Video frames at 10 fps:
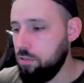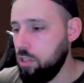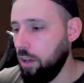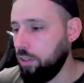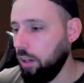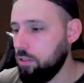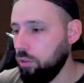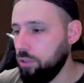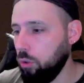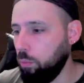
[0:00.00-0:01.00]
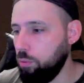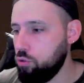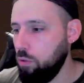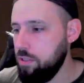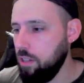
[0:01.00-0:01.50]
Ce qui est intéressant, c'est qu'on peut
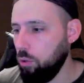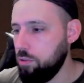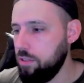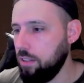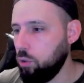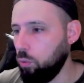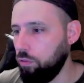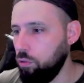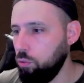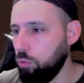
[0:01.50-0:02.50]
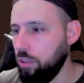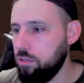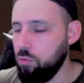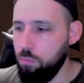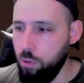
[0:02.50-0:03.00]
choisir le set qu'on veut. Donc ça,
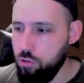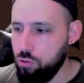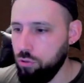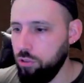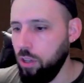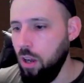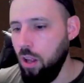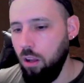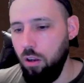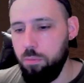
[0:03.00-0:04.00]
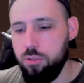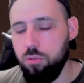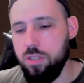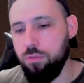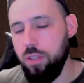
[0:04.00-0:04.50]
c'est une bonne chose, euh,
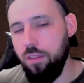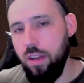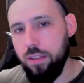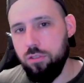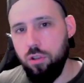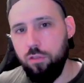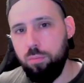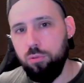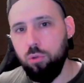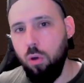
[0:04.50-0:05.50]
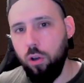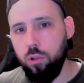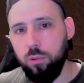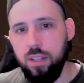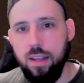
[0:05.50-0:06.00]
puisque si vous avez un stuff plutôt
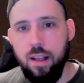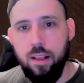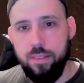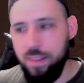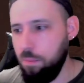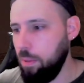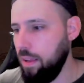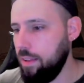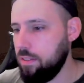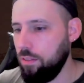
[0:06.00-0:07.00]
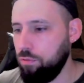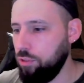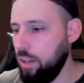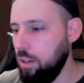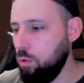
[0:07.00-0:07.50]
orienté DPS,
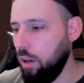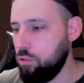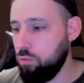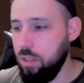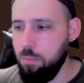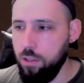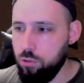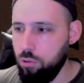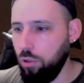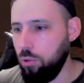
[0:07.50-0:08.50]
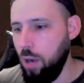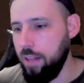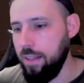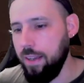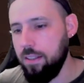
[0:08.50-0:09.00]
vous allez lui rajouter bien sûr de
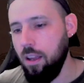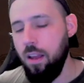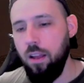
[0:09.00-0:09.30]
l'attaque.